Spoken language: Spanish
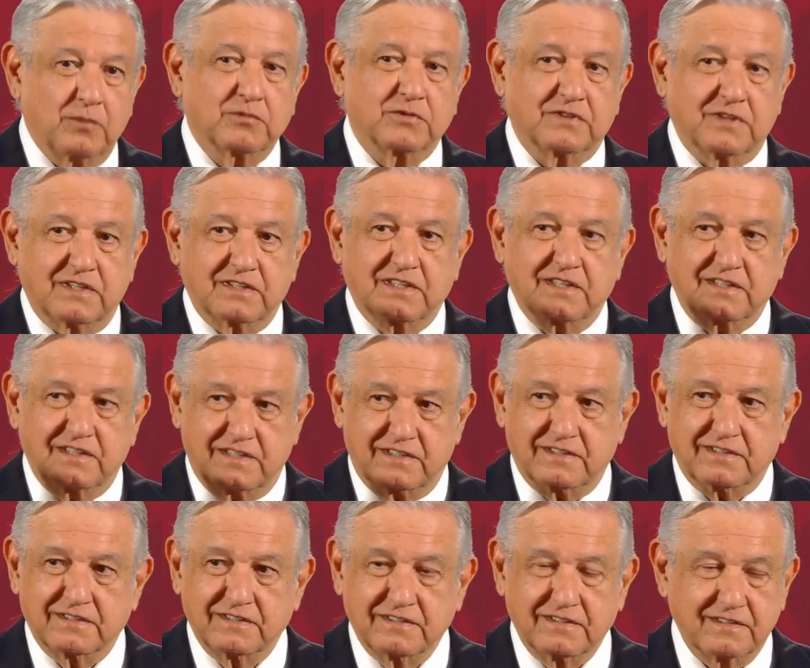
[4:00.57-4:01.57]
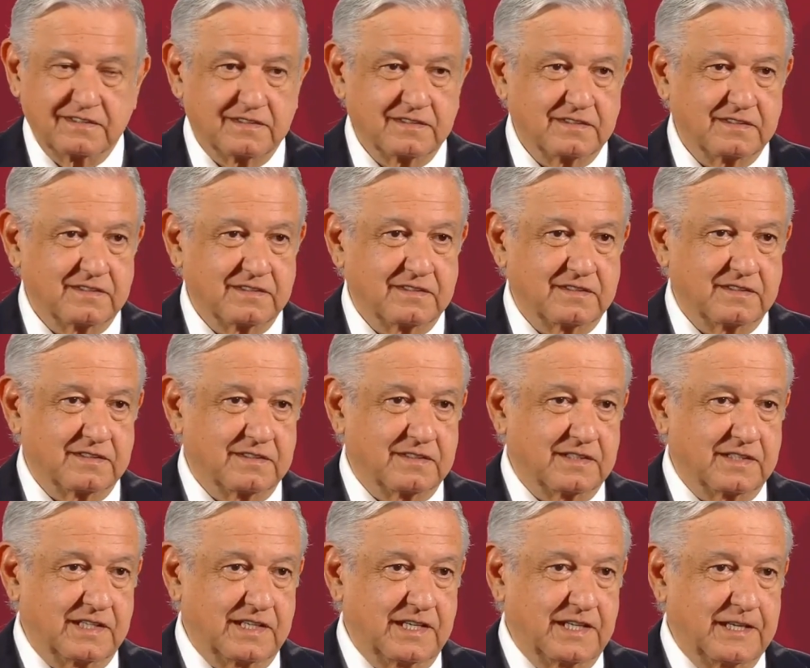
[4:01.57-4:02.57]
vamos a tener
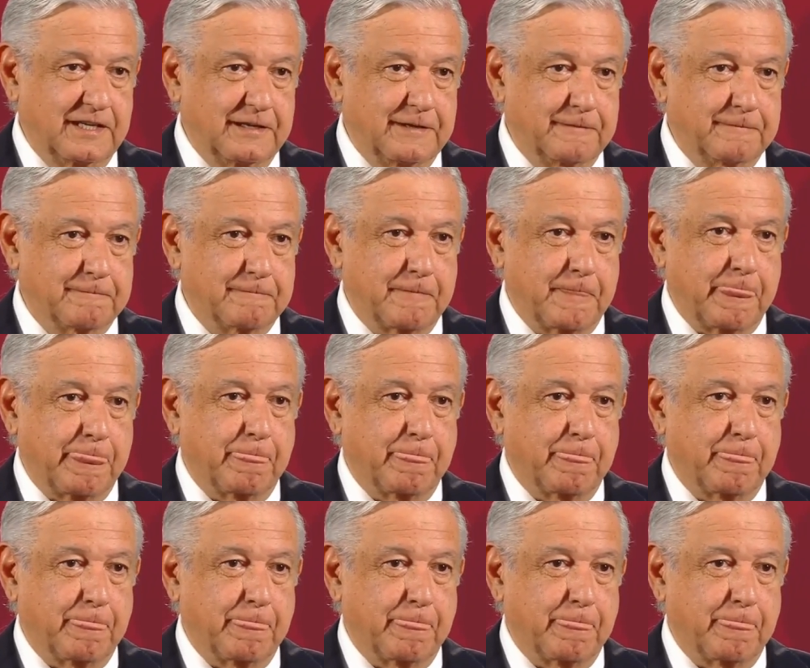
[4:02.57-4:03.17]
eh,